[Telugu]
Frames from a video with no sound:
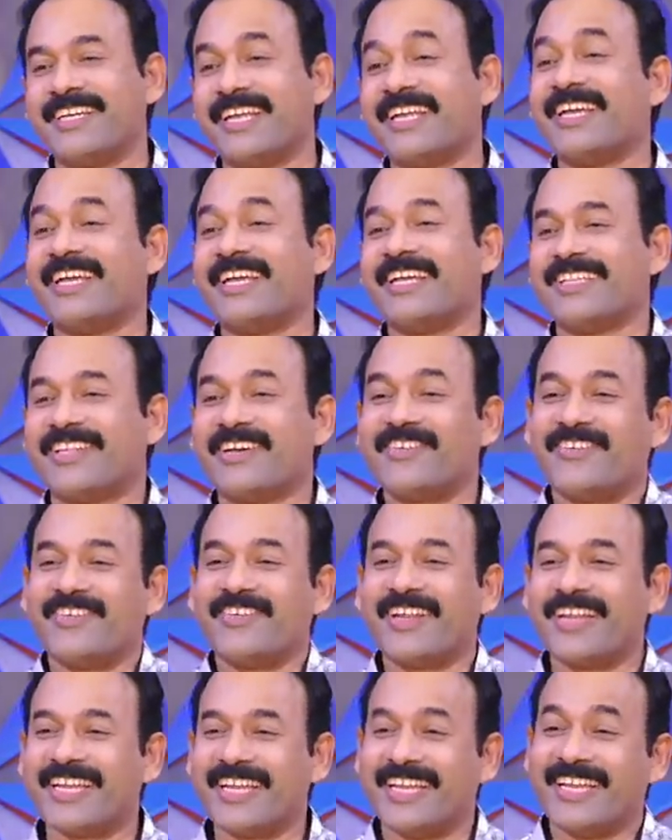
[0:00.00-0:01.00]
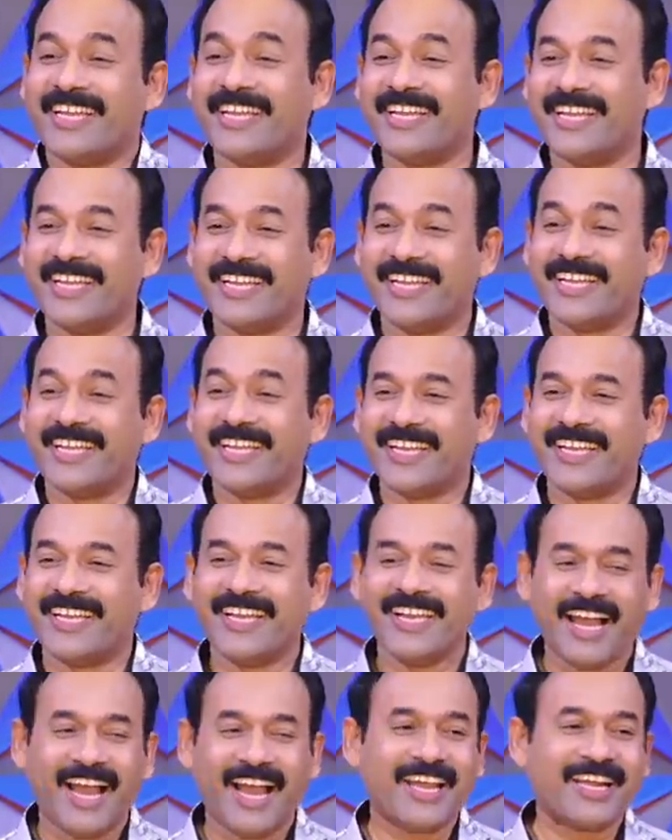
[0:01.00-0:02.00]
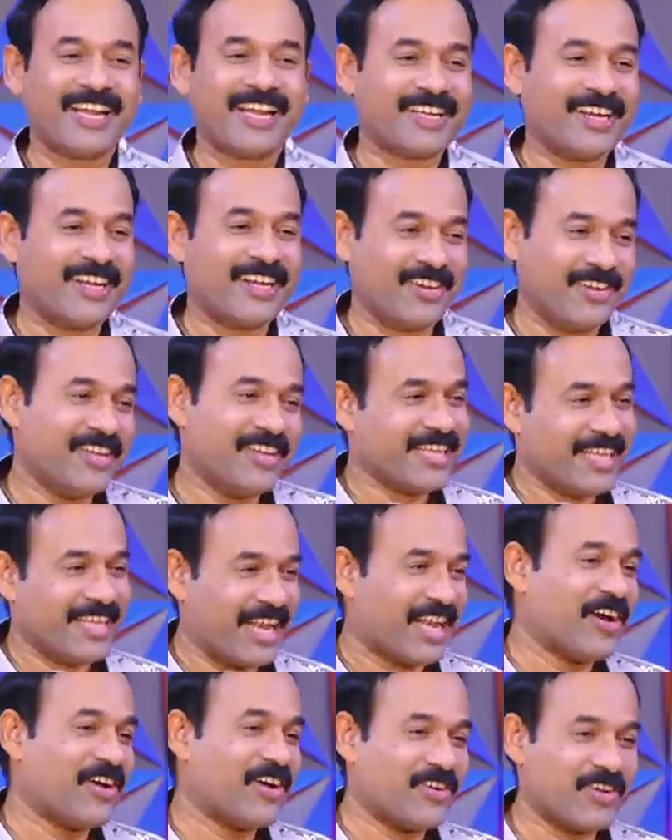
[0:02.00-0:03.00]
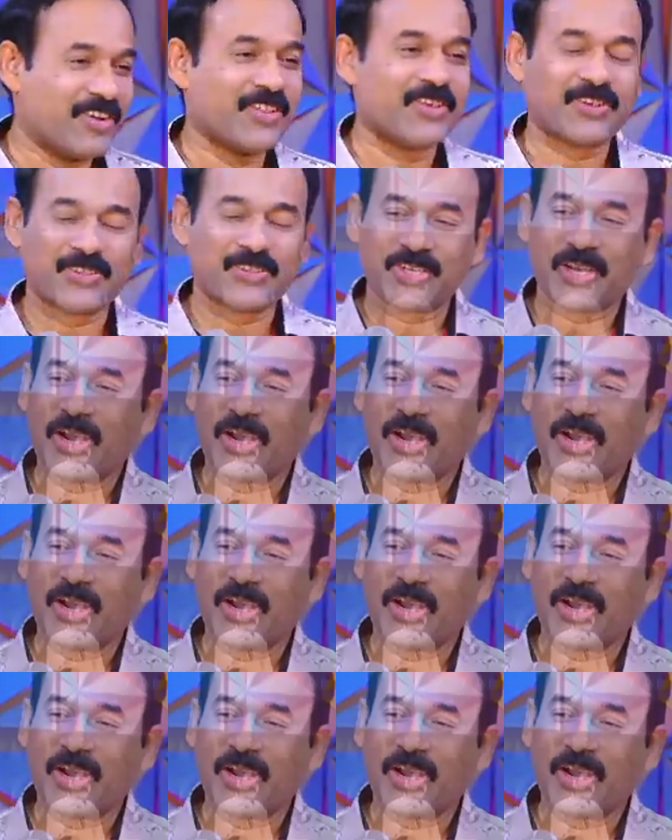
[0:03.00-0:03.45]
ఏ తప్పురా అని అన్నాడు ఎలా ఉంటుందో ఒకసారి